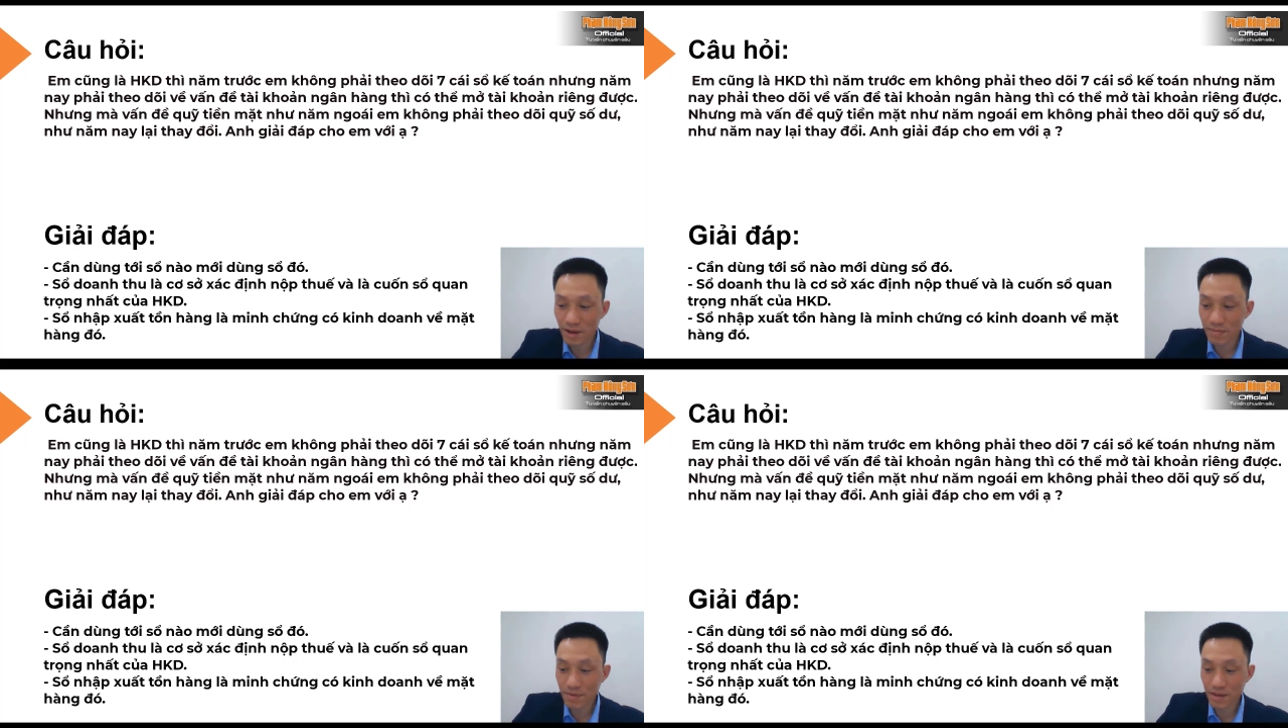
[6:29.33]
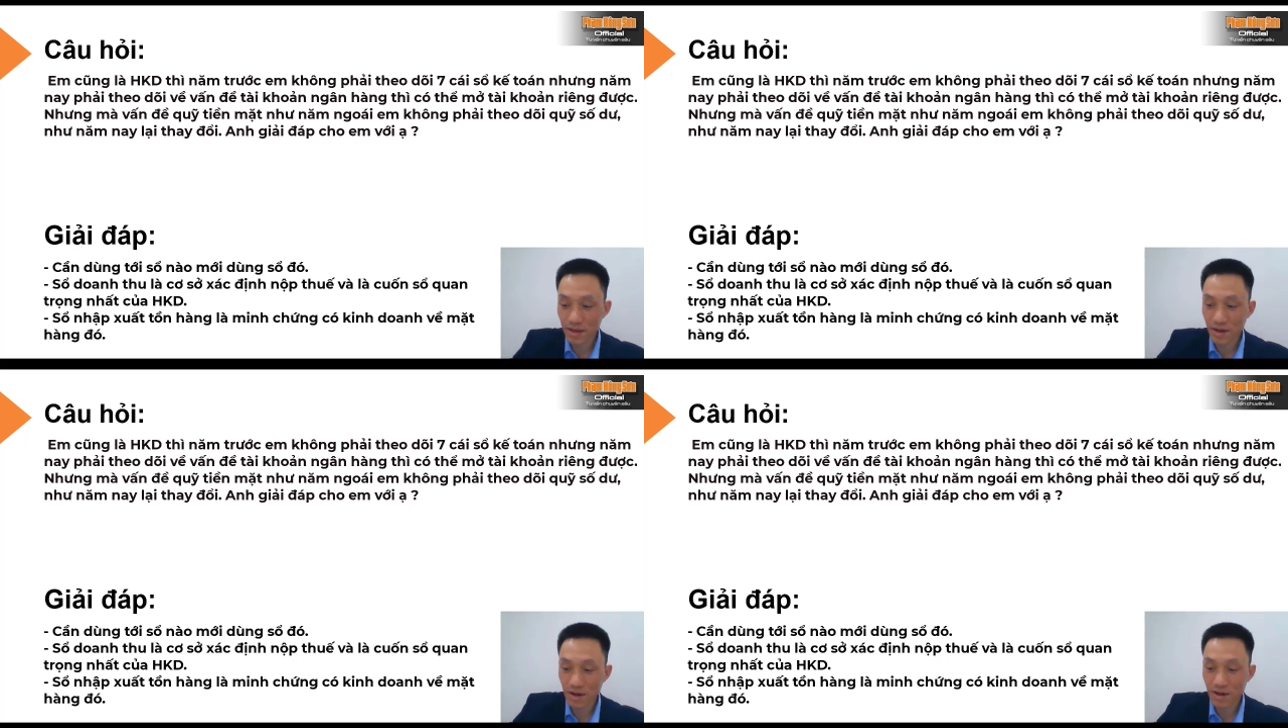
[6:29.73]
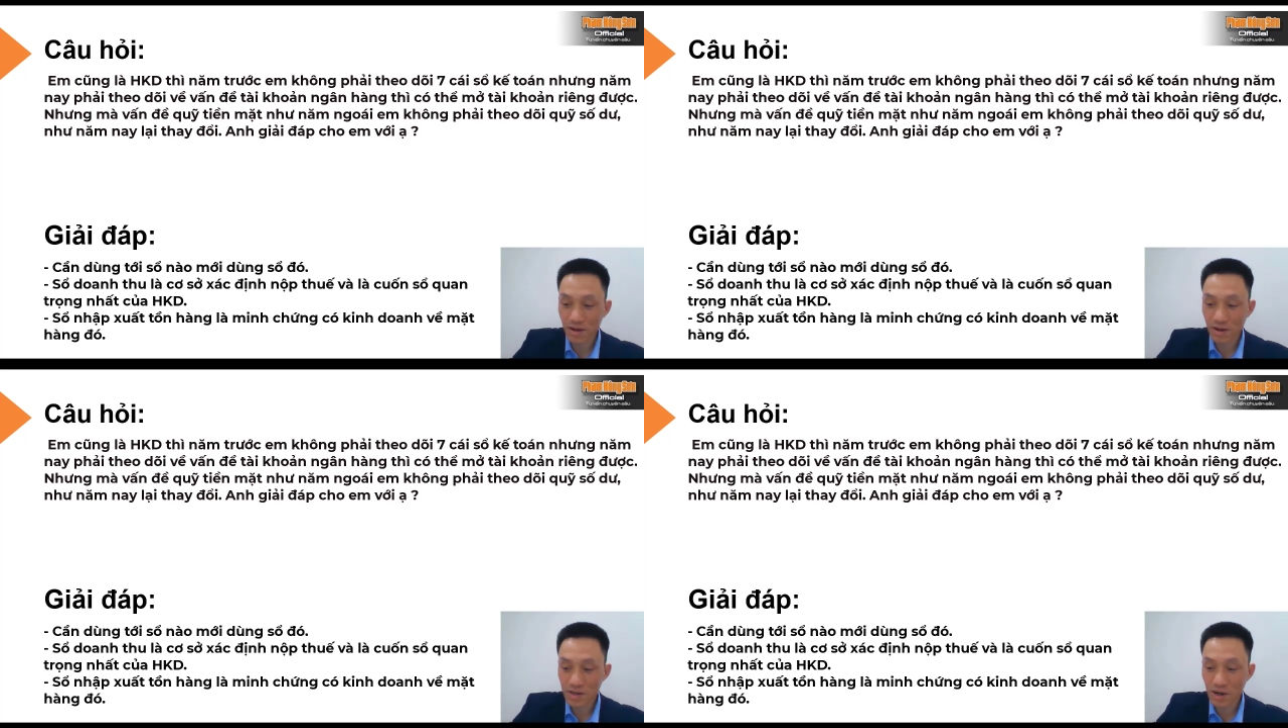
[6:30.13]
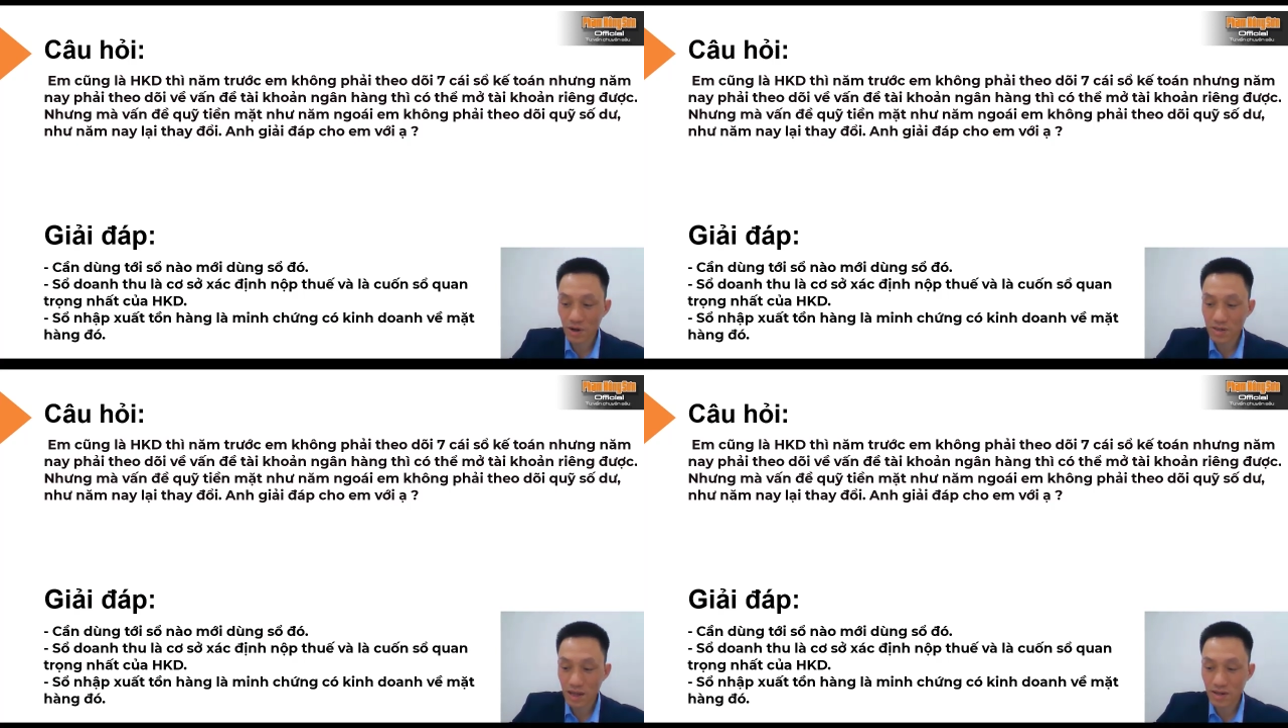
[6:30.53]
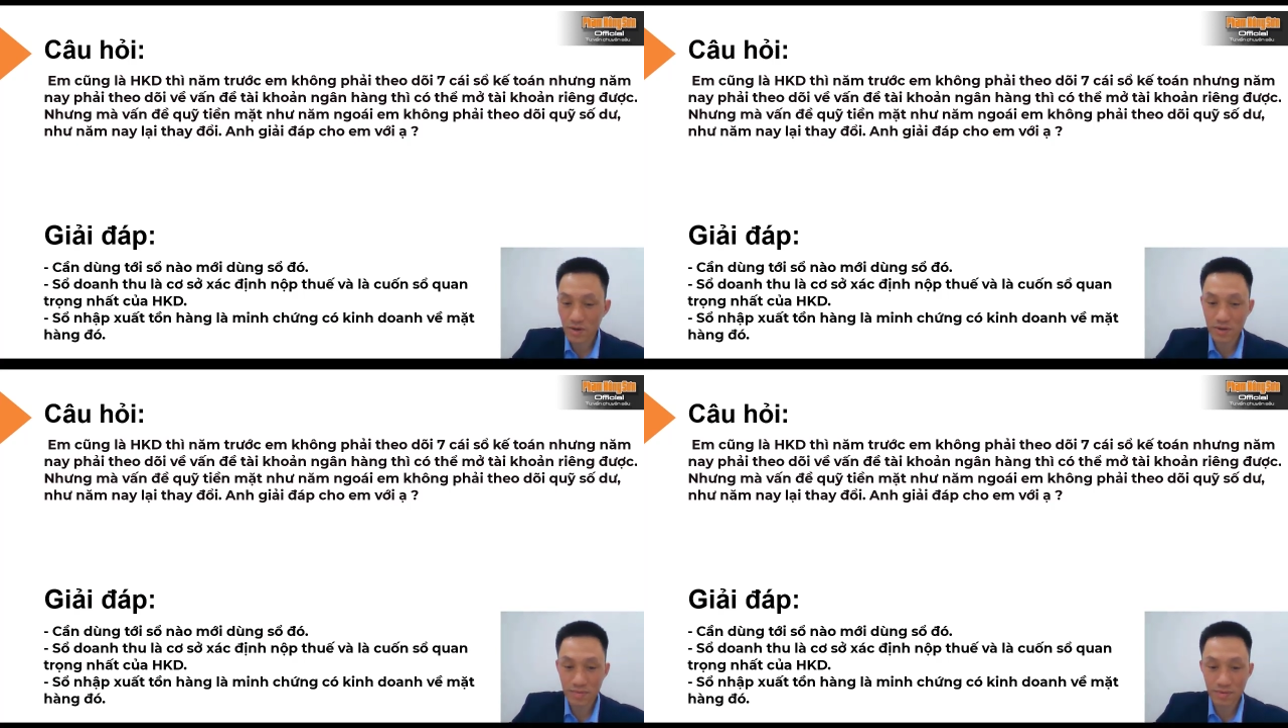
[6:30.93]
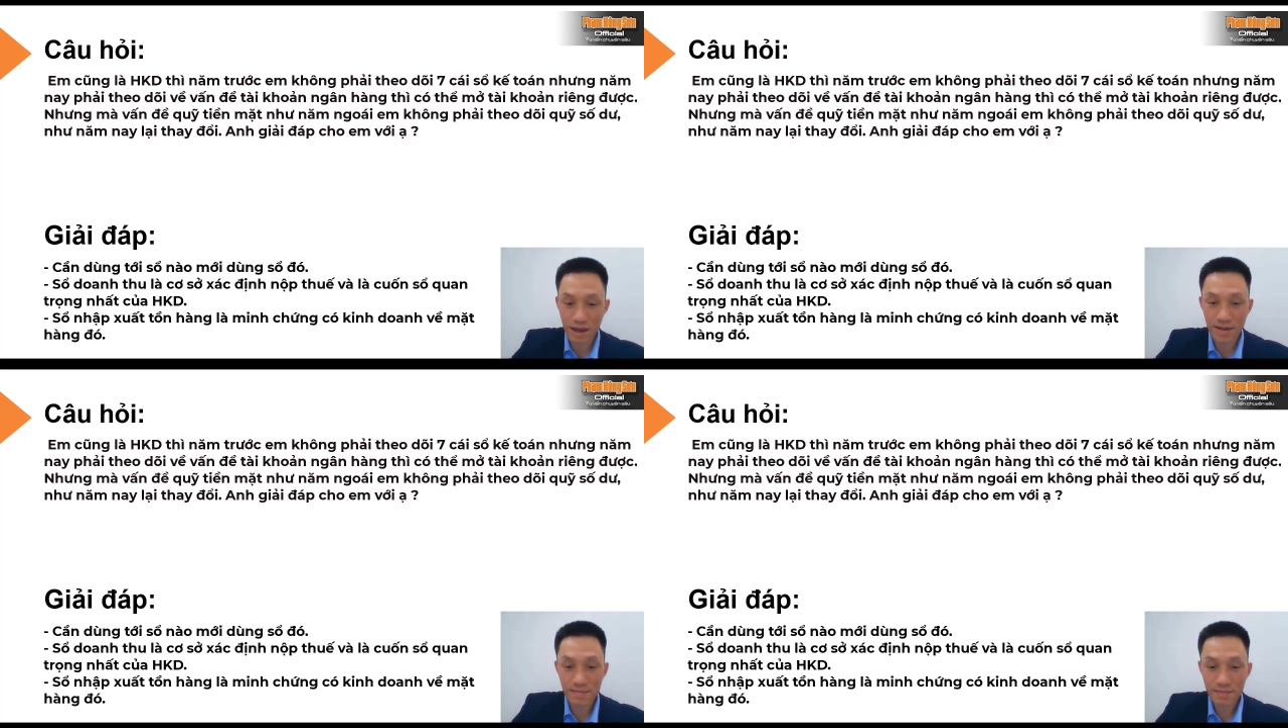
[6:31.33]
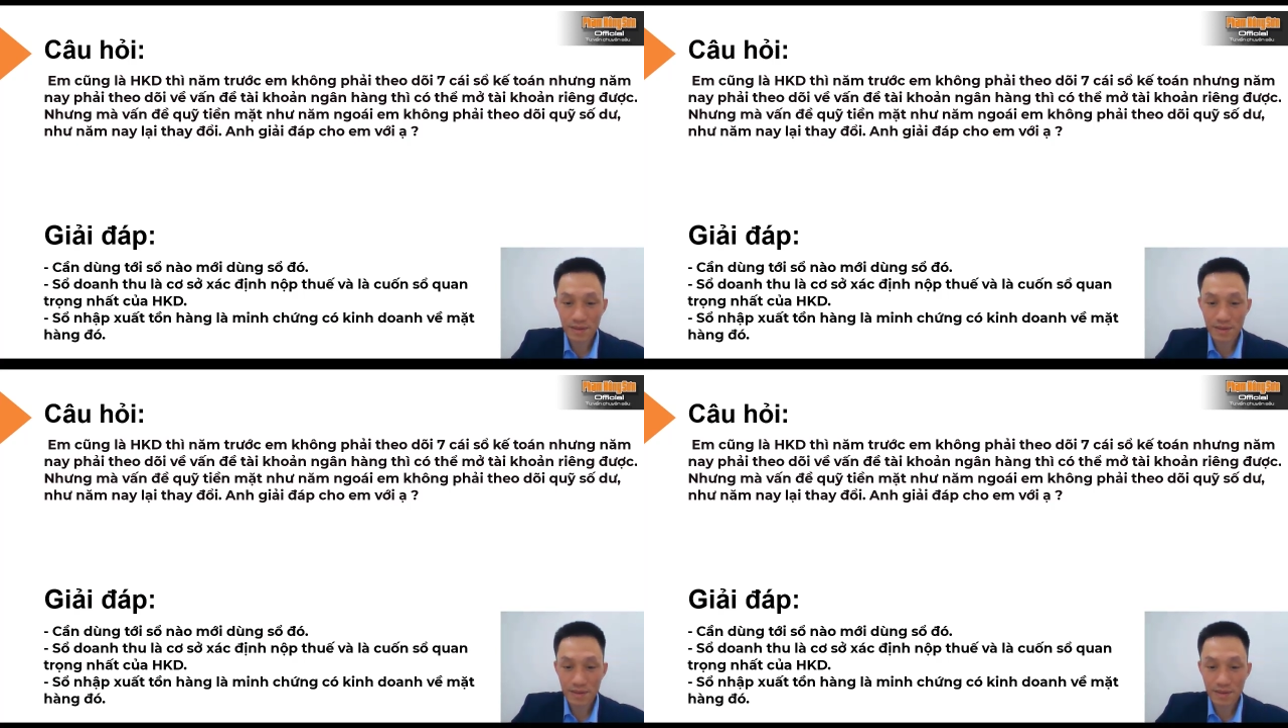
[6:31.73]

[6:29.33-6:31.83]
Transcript: phần mềm thì nó nó sẽ có sẵn rồi nhá.